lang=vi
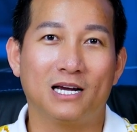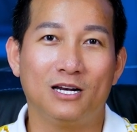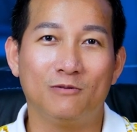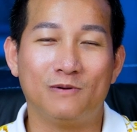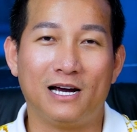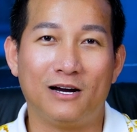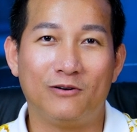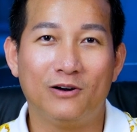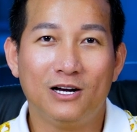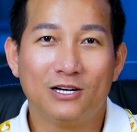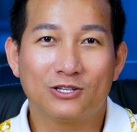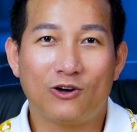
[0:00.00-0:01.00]
kỳ lúc nào
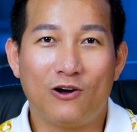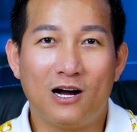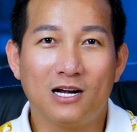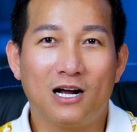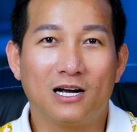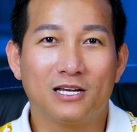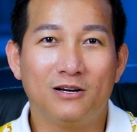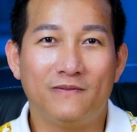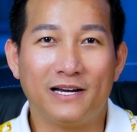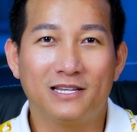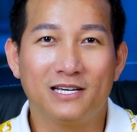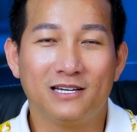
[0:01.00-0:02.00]
thôi ở gần như
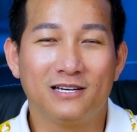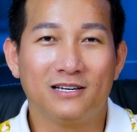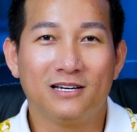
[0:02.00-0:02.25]
vậy thì